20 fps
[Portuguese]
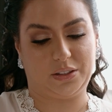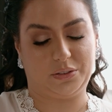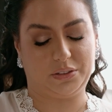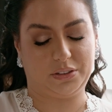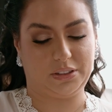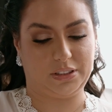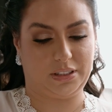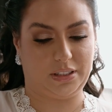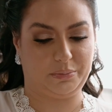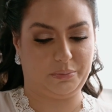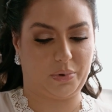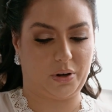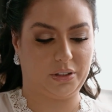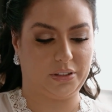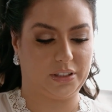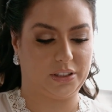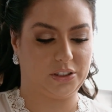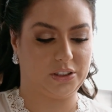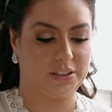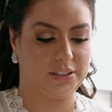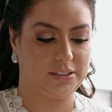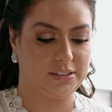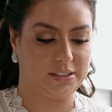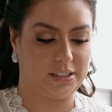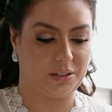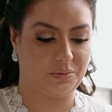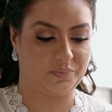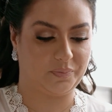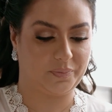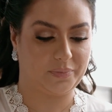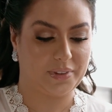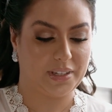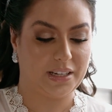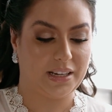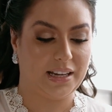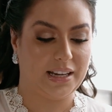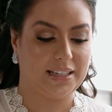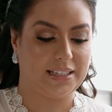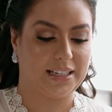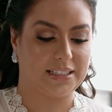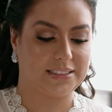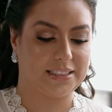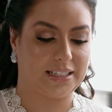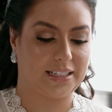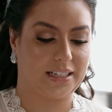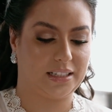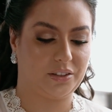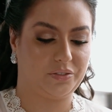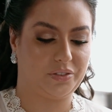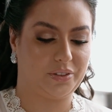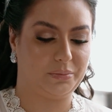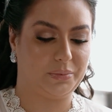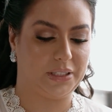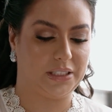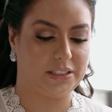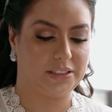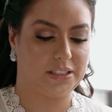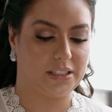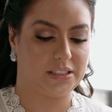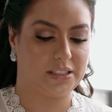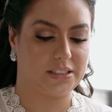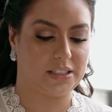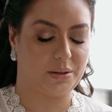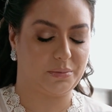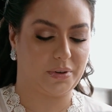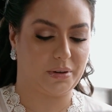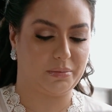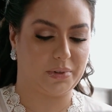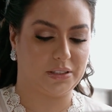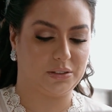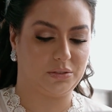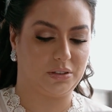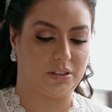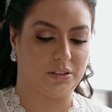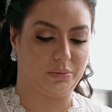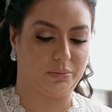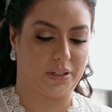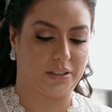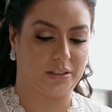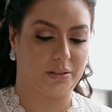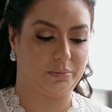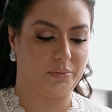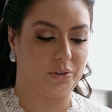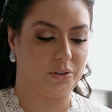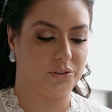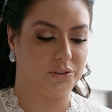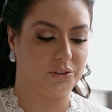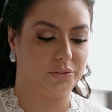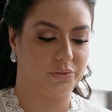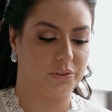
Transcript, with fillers: tão importante sim. Que a Sagrada Família esteja sempre abençoando o matrimônio de